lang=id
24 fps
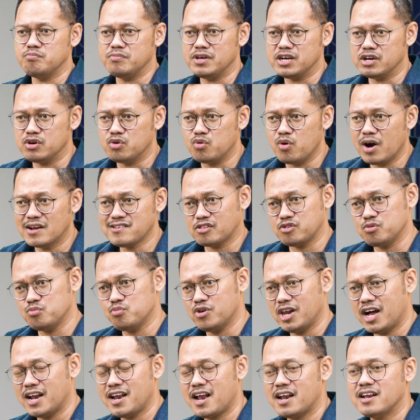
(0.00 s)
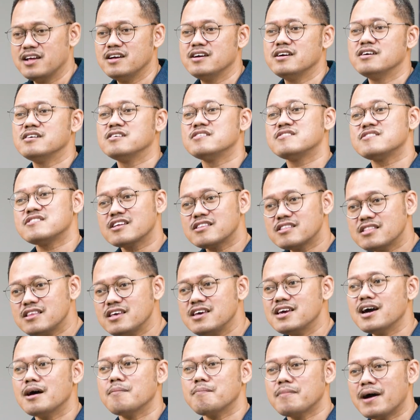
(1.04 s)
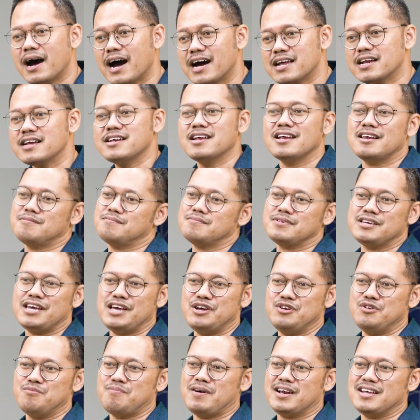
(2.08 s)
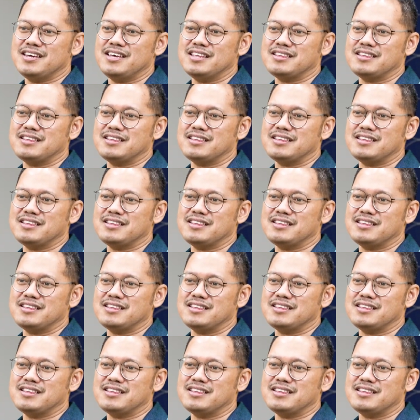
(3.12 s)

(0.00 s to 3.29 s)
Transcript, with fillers: mingguan, satu bulanan. Setiap hari dalam kehidupan